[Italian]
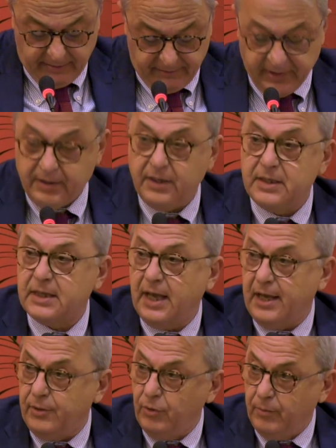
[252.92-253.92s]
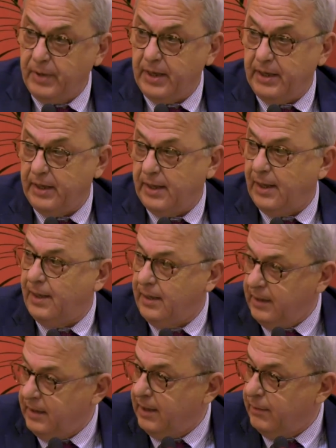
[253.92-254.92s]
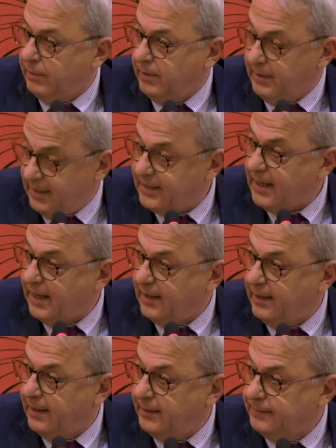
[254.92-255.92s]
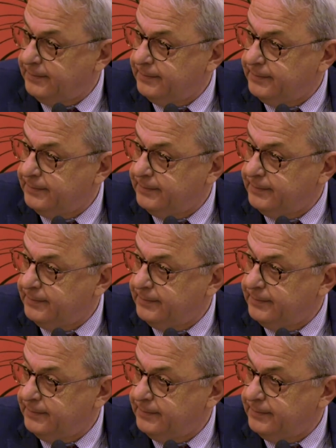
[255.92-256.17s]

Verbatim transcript: il 26 domenica in, Italia